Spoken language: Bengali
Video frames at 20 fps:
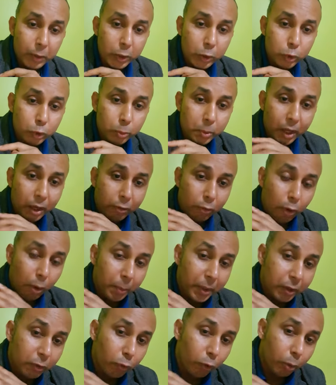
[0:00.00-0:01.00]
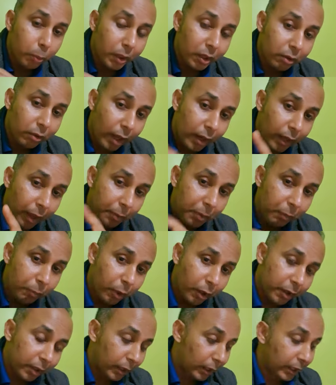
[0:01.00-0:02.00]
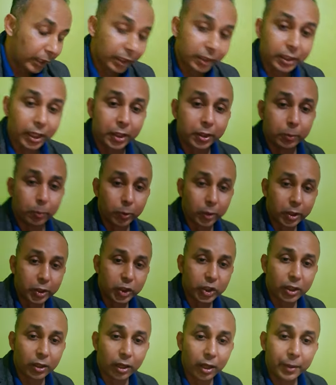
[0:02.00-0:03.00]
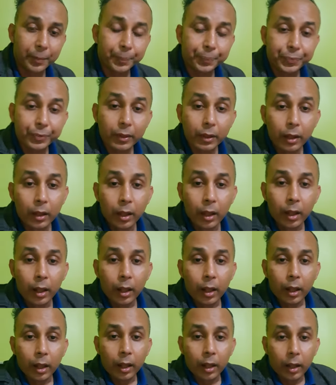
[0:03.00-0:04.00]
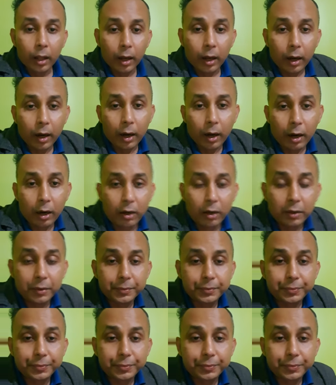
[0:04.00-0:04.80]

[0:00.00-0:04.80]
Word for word: ইউটিউবে কমেন্ট করবেন তাইলে আমি আপনাকে লিঙ্ক দিয়ে দিব না ইনশাল্লাহ আর